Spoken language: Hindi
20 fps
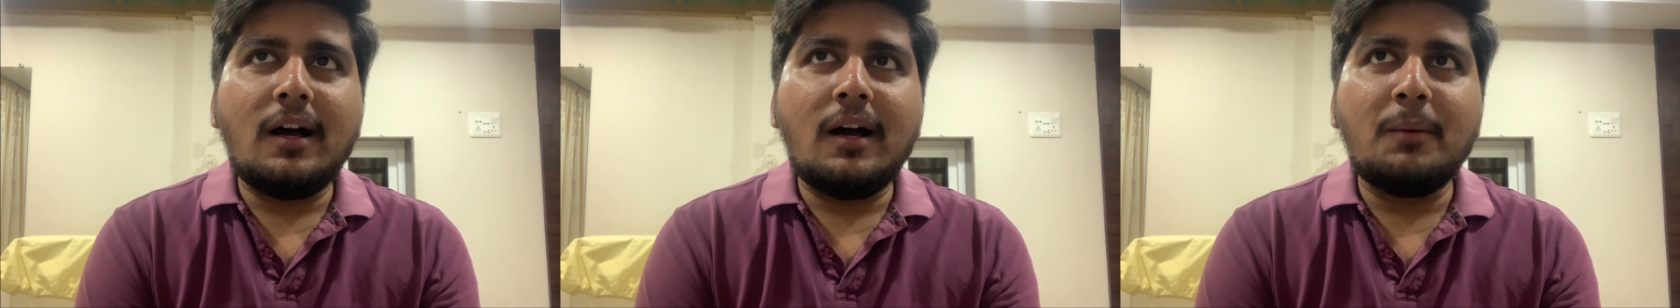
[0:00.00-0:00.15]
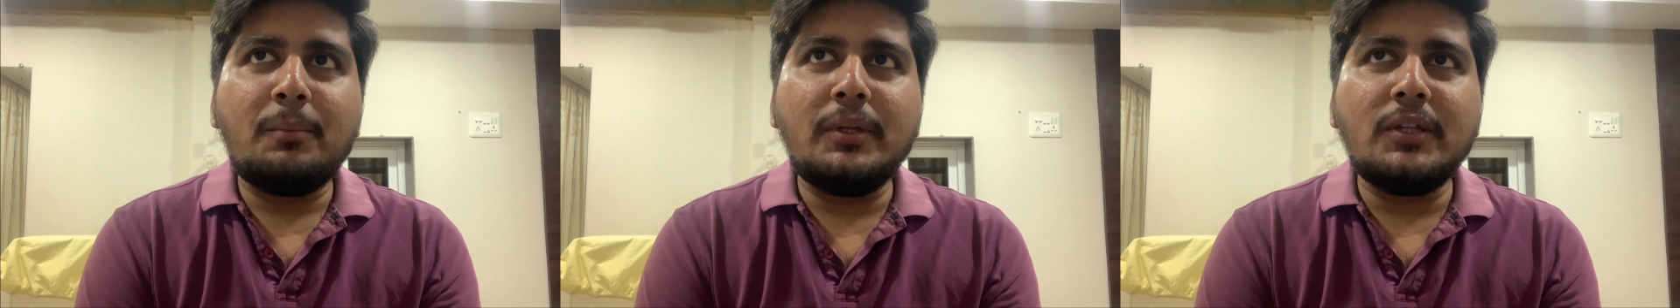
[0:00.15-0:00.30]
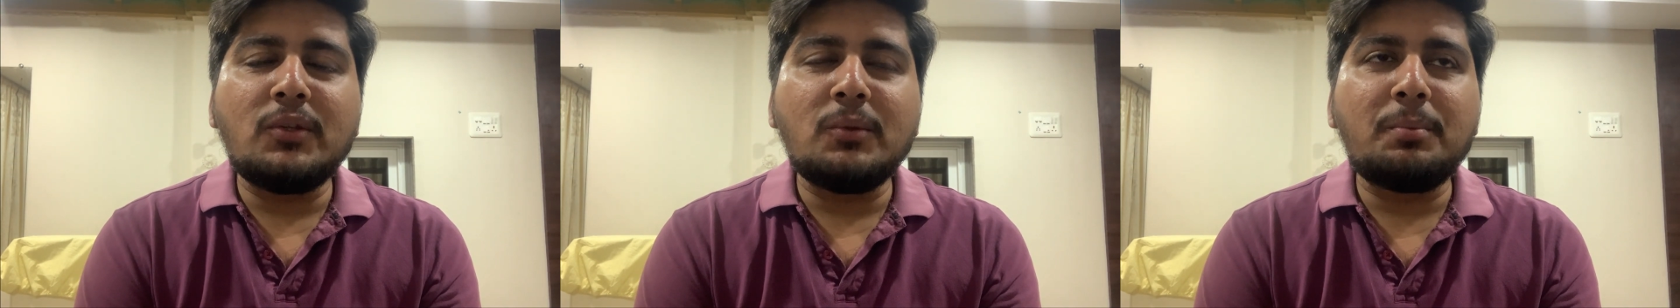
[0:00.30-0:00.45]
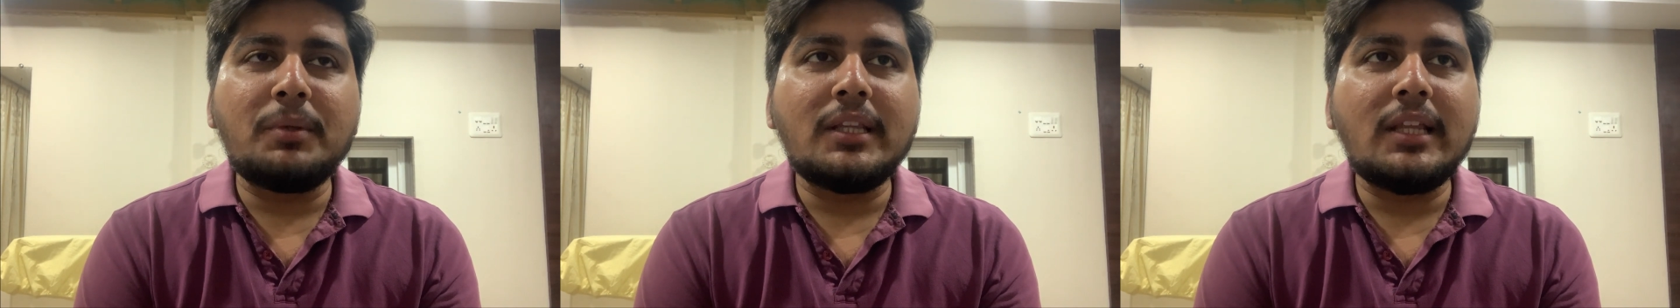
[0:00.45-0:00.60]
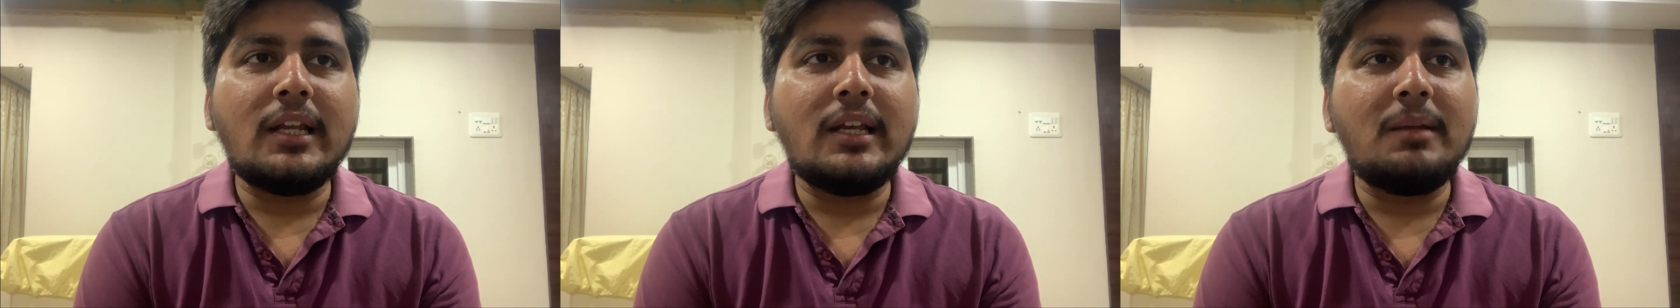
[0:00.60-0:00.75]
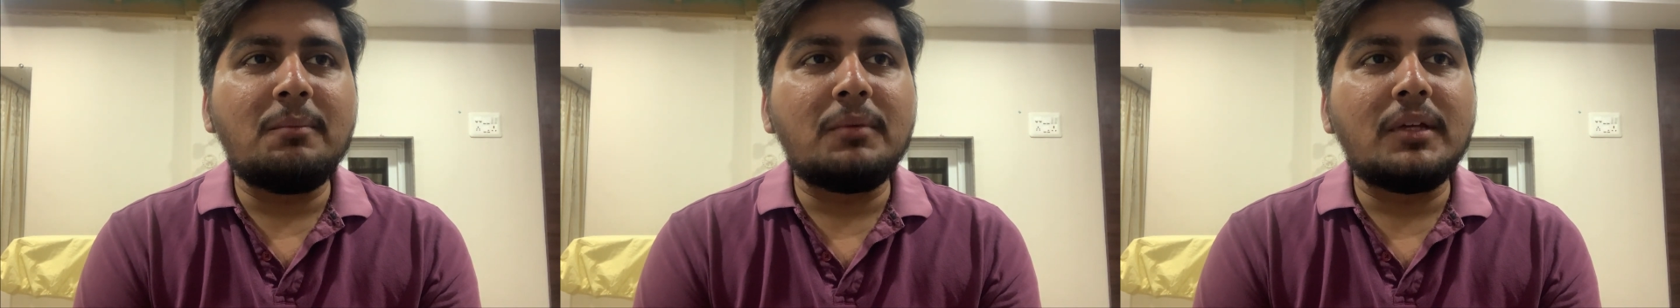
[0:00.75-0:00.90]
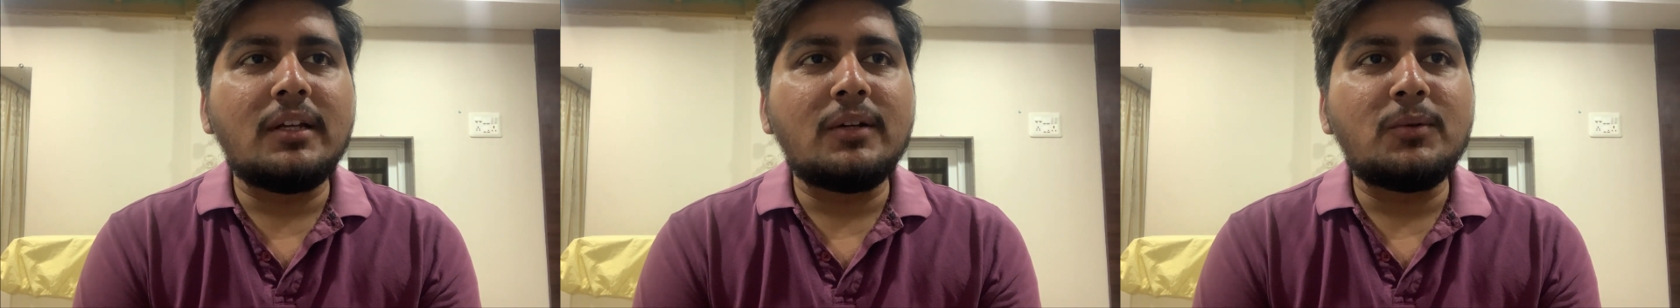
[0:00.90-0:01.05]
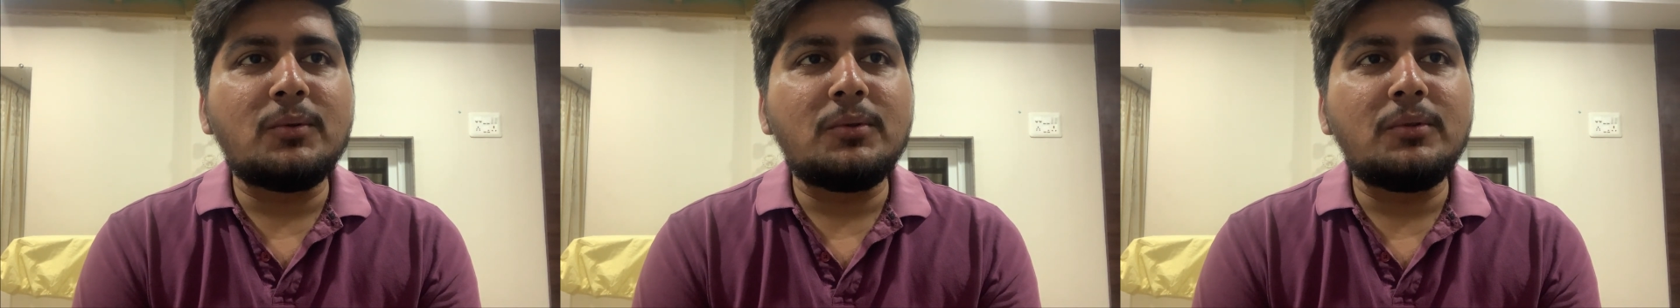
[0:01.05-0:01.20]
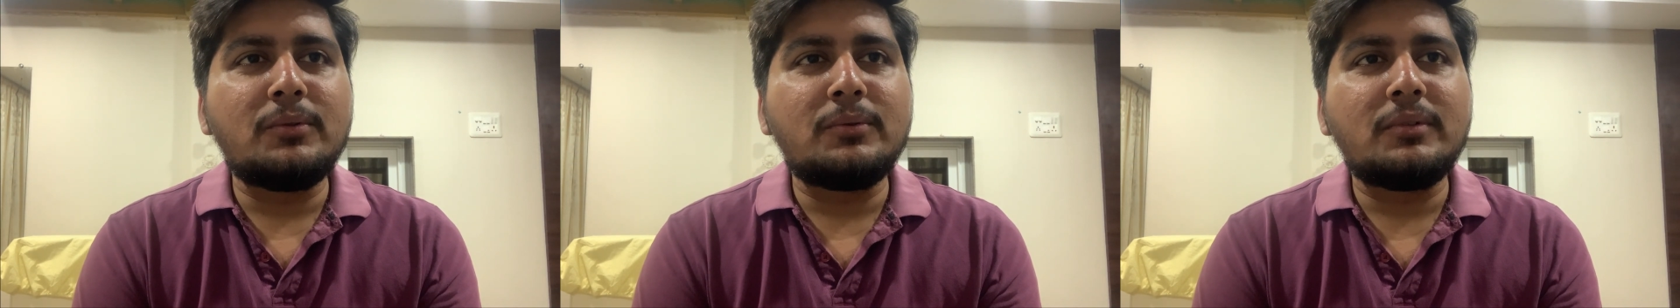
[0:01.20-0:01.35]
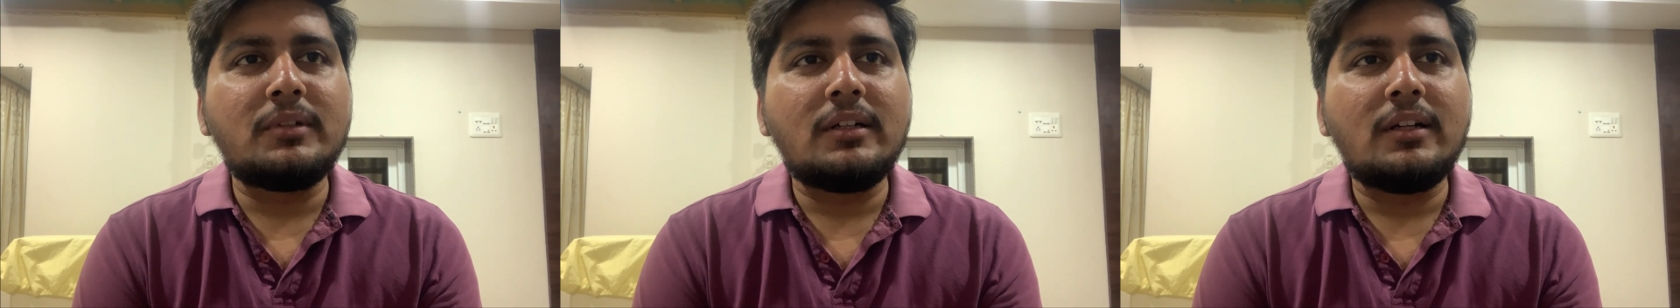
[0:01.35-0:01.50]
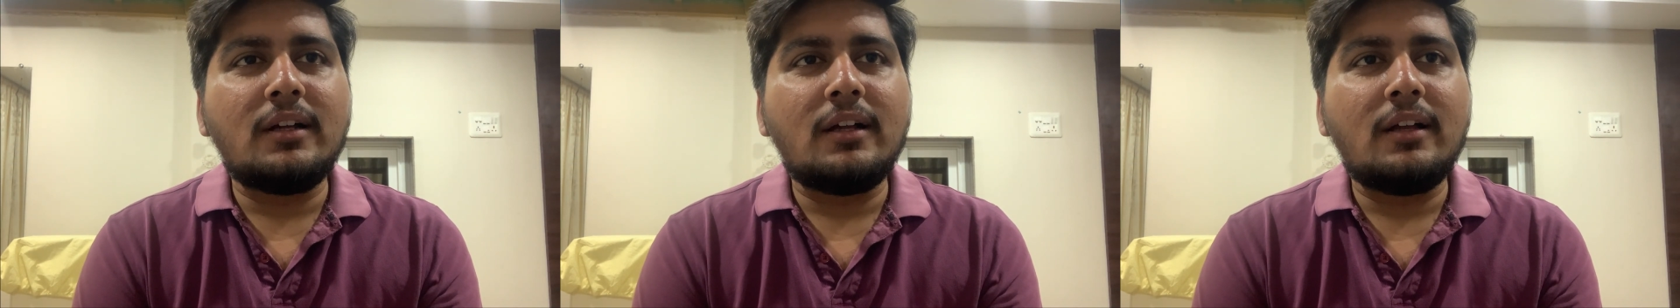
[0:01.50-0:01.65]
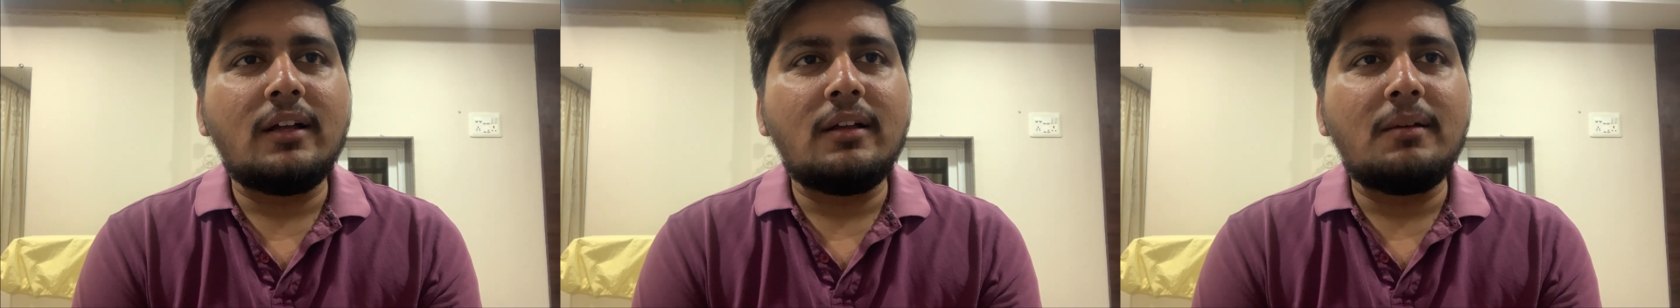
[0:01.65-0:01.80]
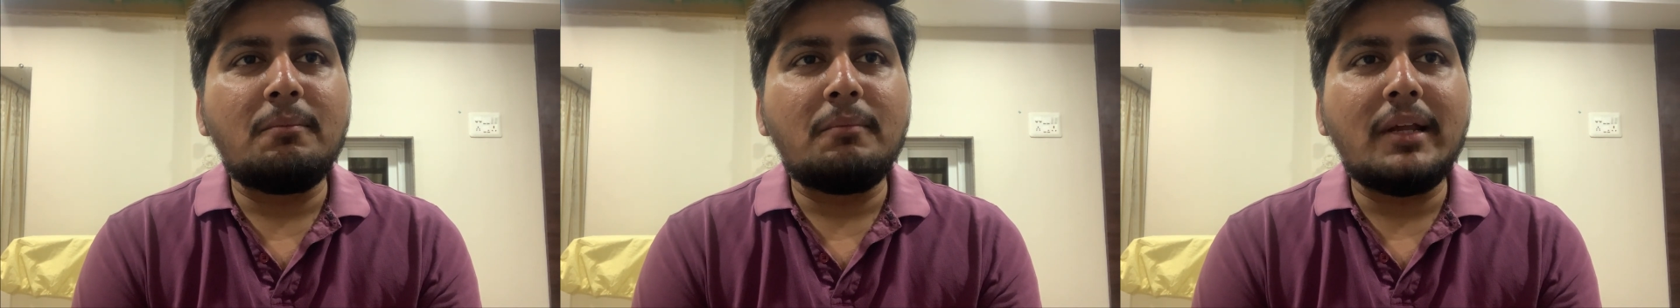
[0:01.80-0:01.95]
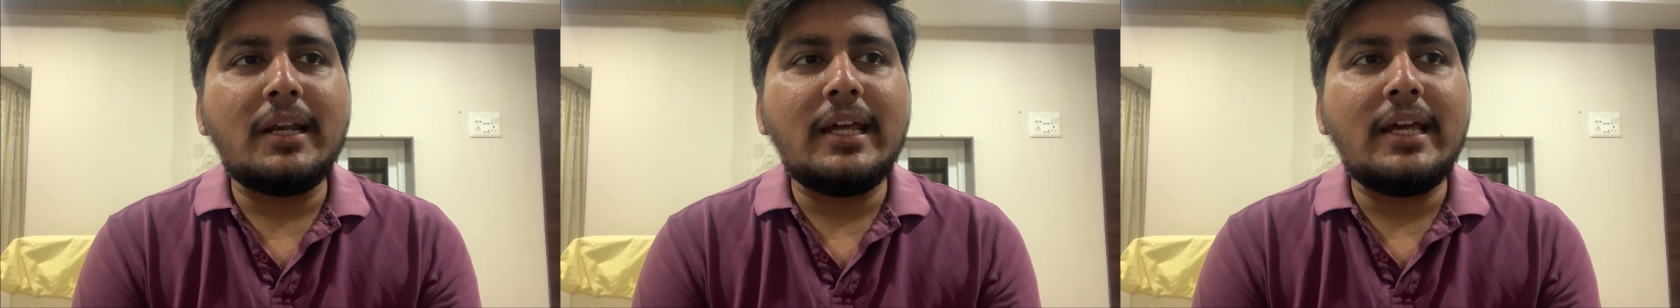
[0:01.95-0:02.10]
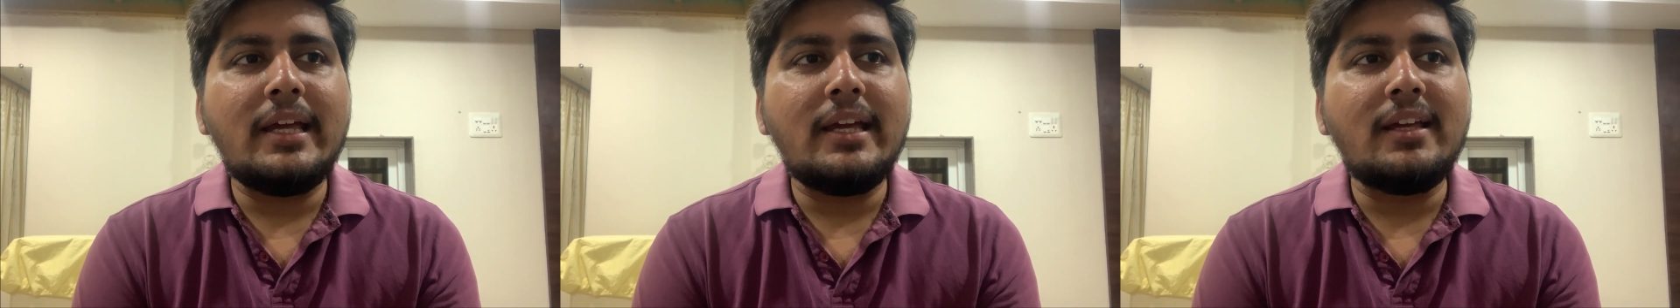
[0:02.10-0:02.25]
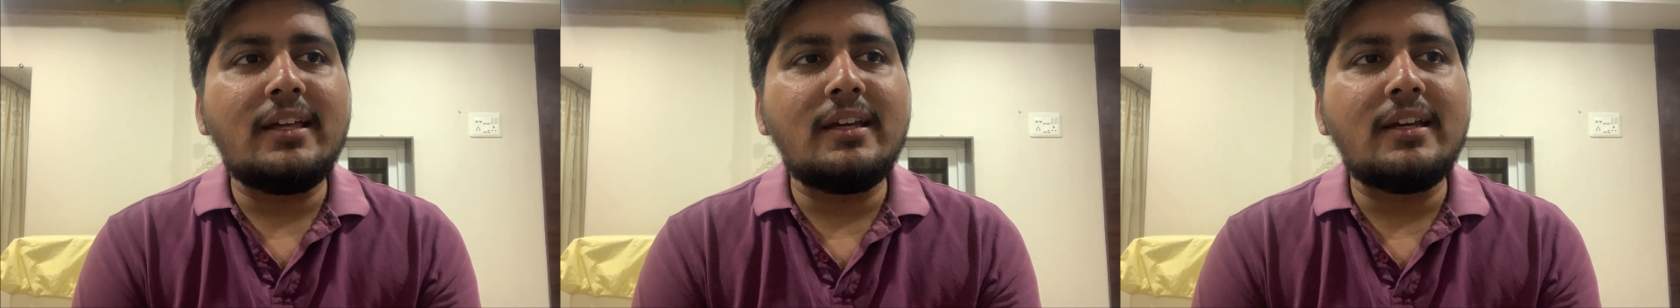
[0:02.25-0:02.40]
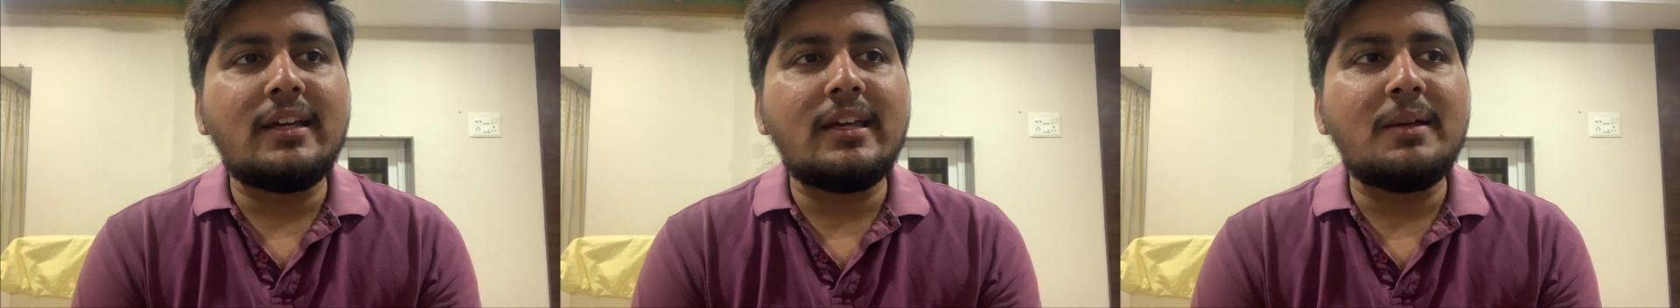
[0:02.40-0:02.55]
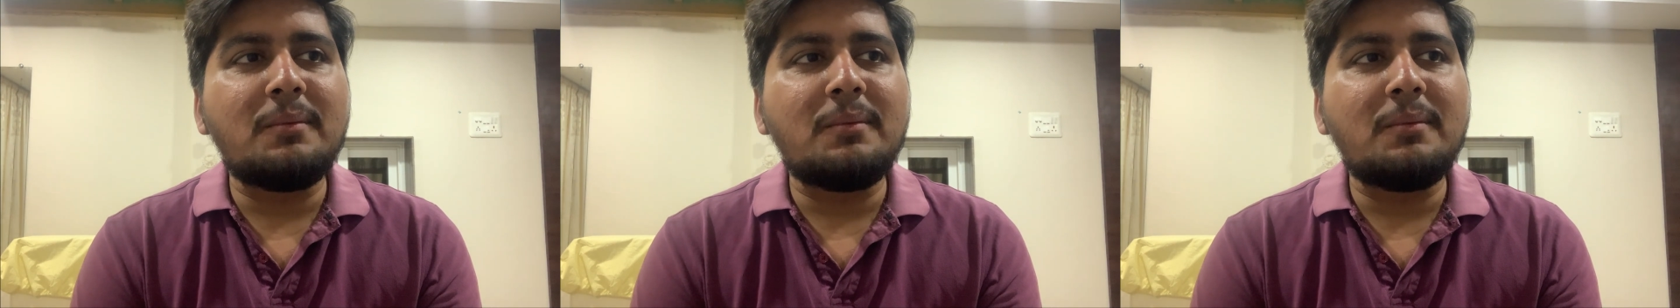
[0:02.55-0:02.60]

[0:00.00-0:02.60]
अभी तो पता नहीं मेरे को मैंने एक ये